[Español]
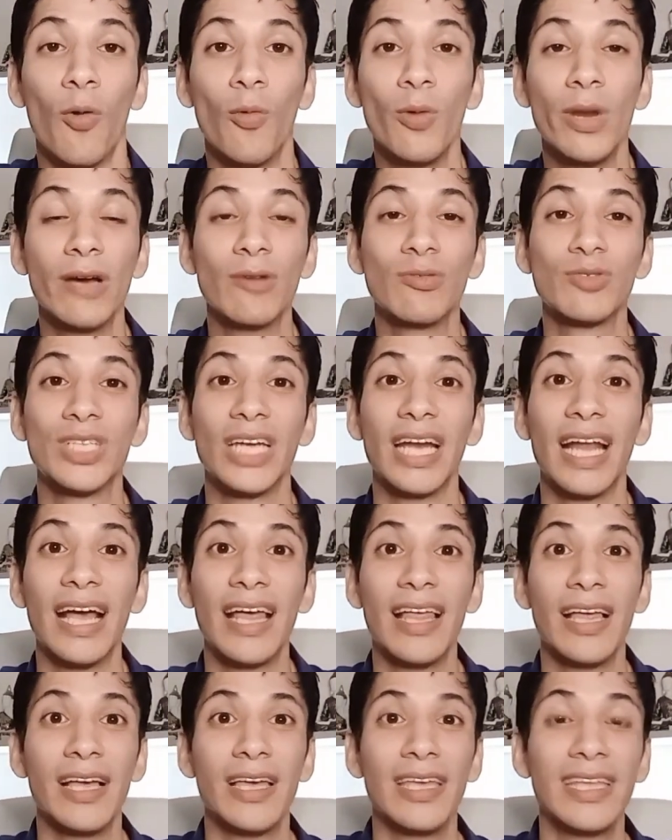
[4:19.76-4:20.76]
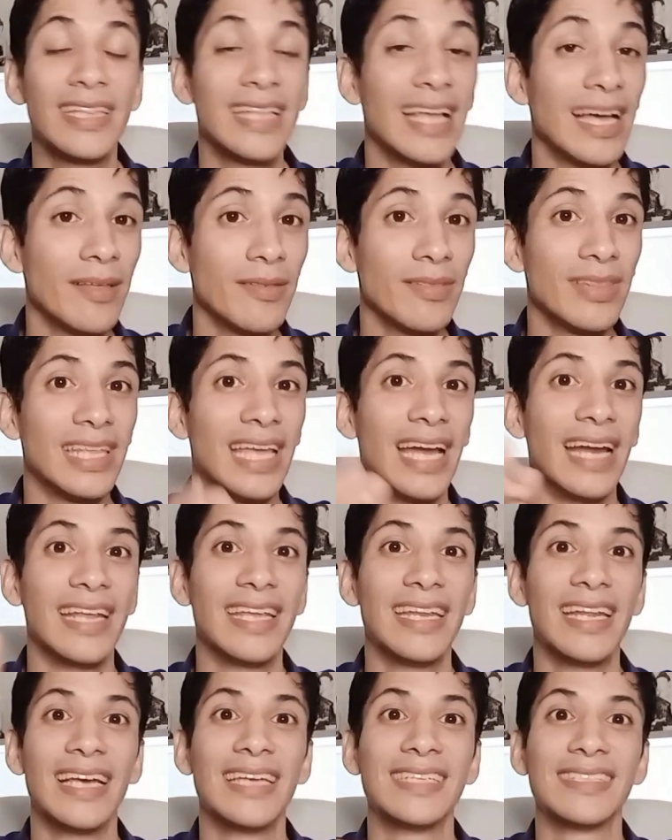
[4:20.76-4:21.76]
una cucharadita de
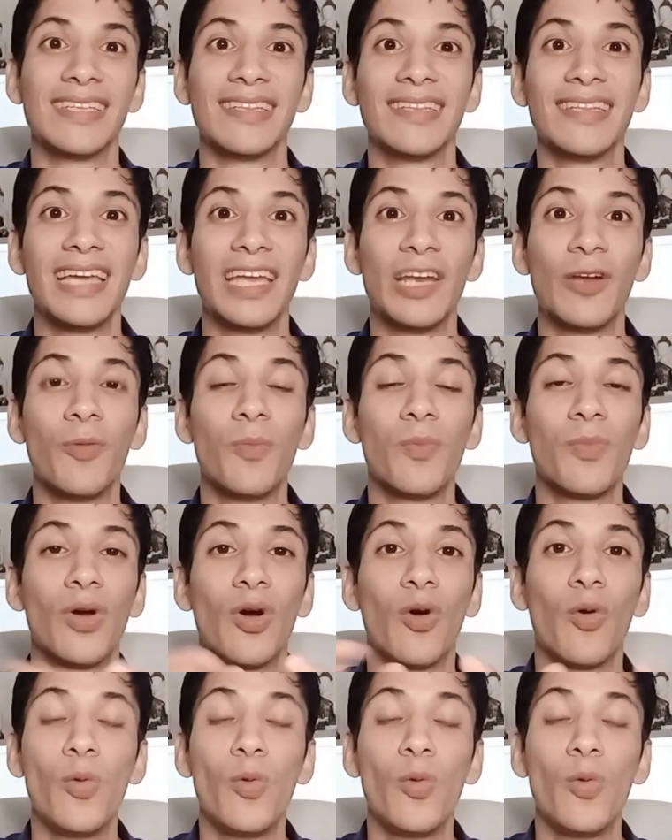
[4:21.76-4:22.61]
harina de centeno,